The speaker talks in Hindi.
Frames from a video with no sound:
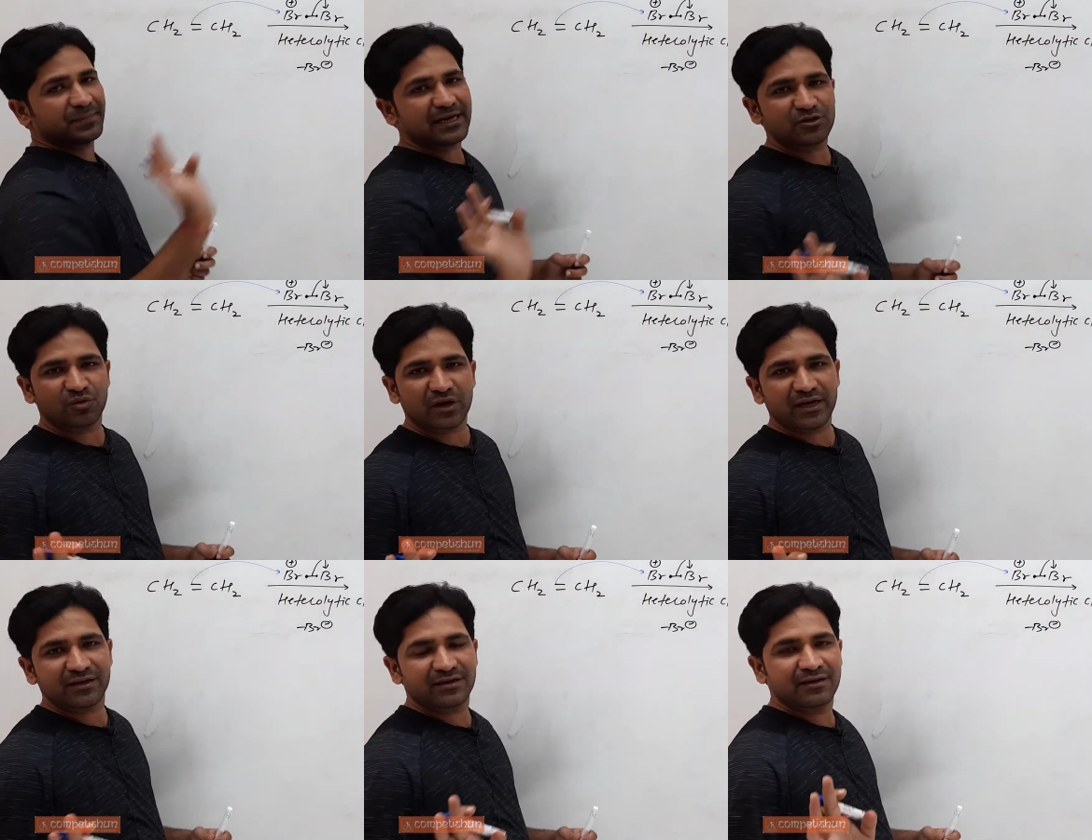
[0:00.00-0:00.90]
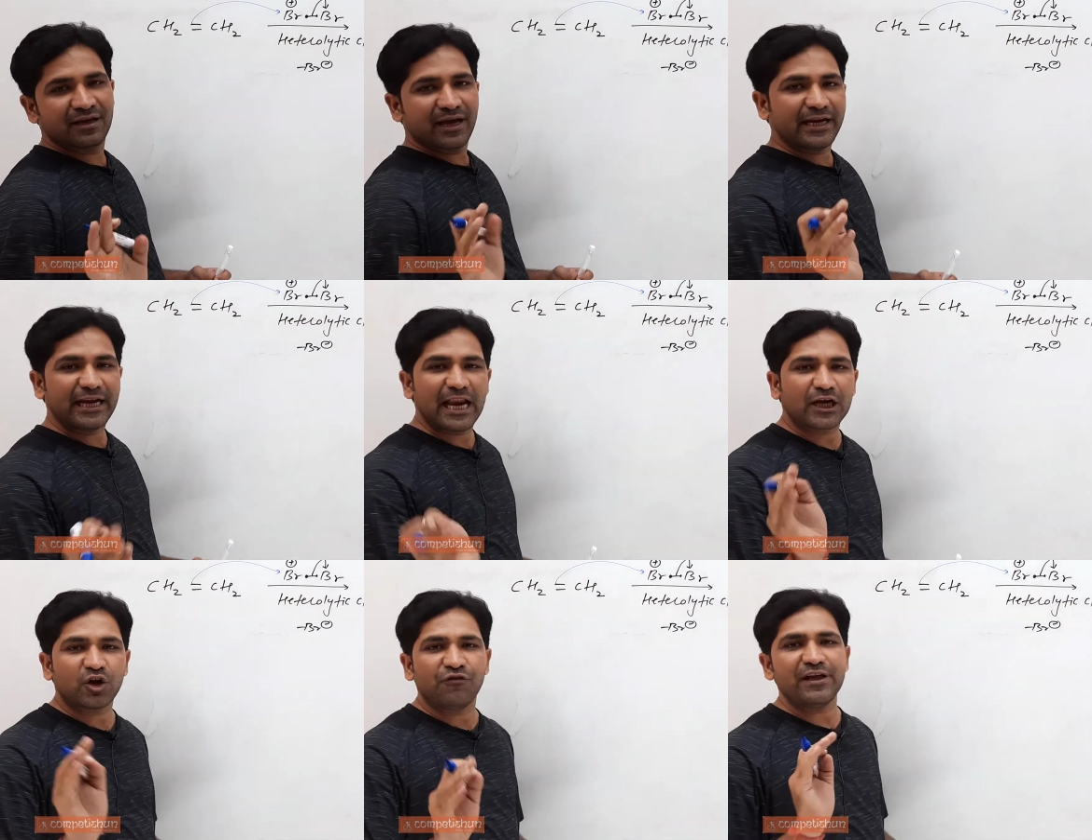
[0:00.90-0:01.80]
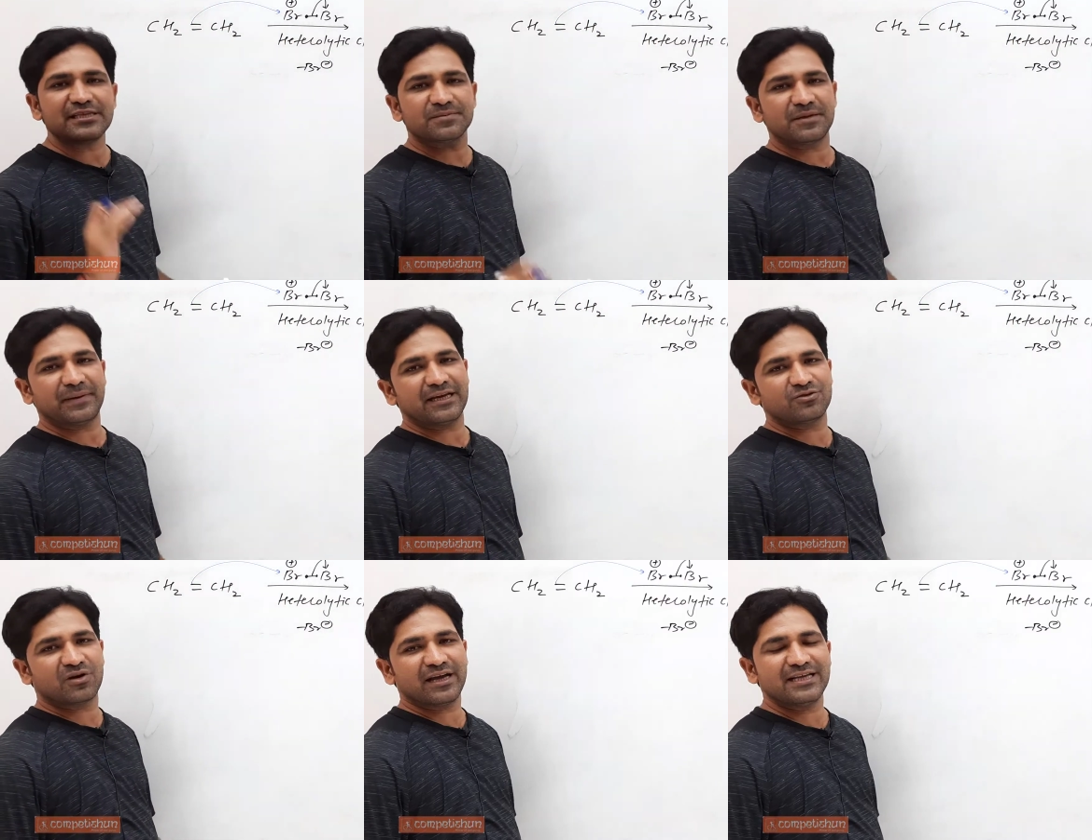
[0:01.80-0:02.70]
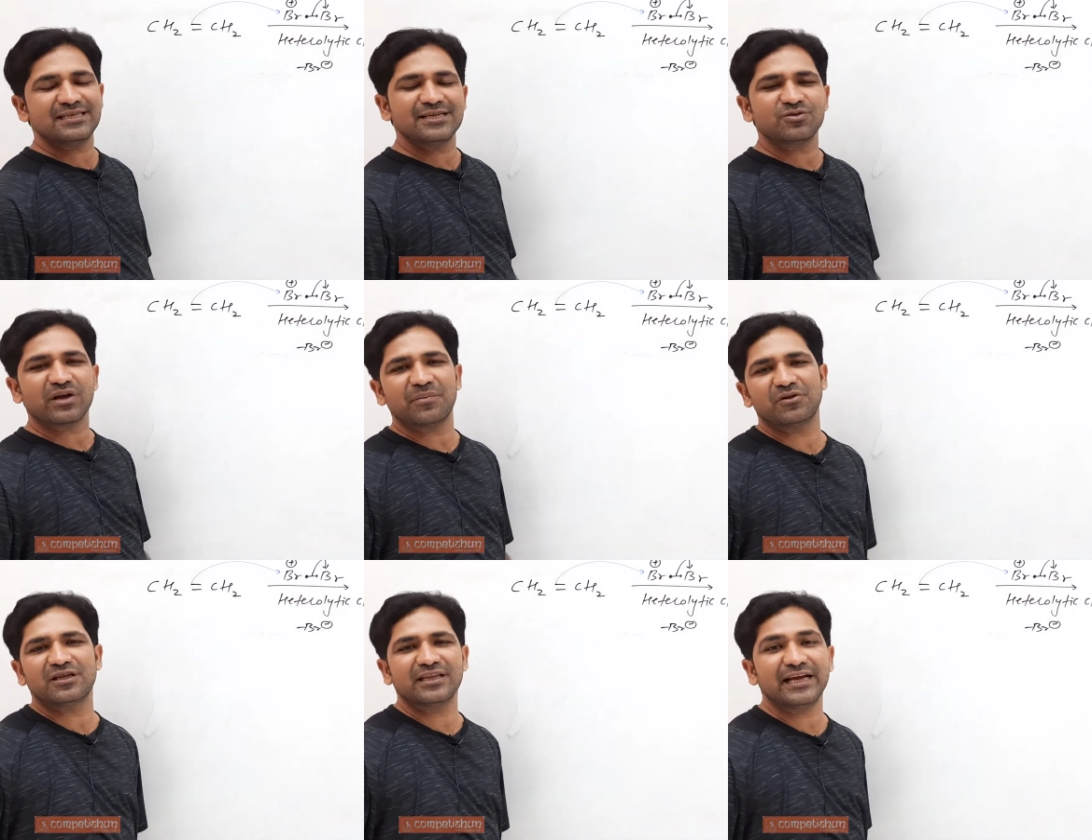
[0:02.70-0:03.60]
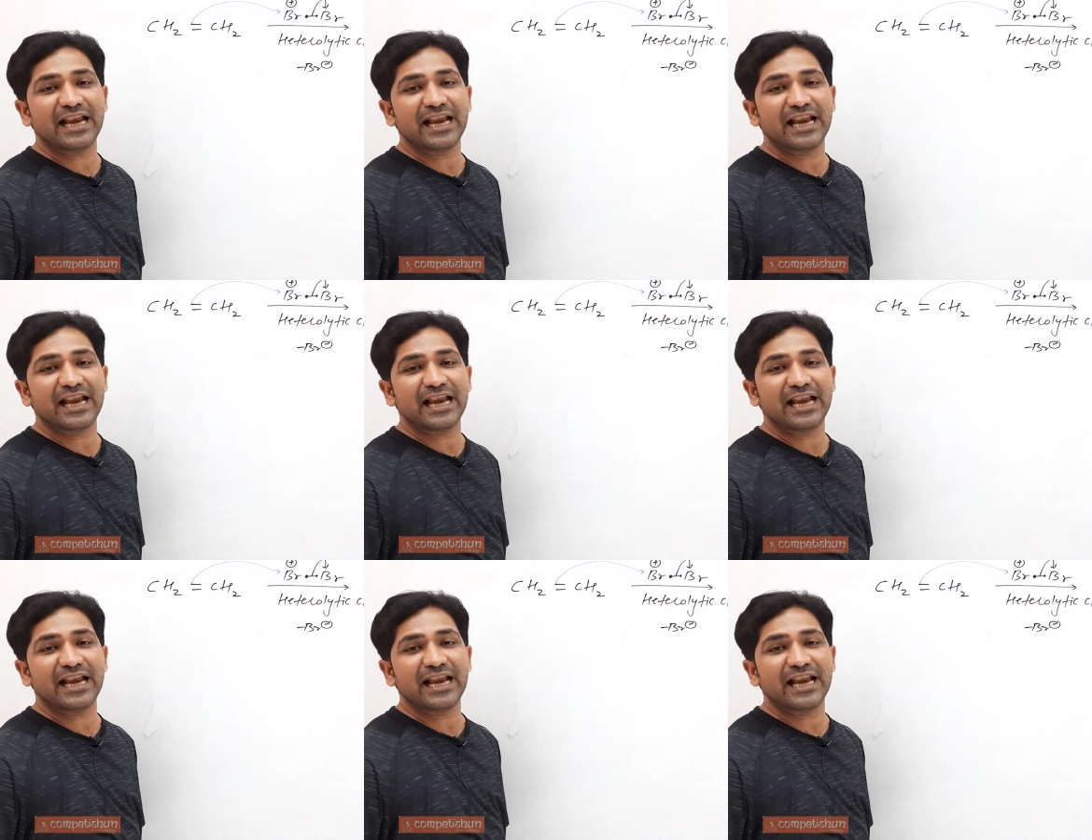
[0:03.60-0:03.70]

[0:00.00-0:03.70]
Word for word: पहले जुड़ रहा है यानी इलेक्ट्रोफाइल सबसे पहले जुड़ रहा है इसलिए इसको क्या बोल देते हैं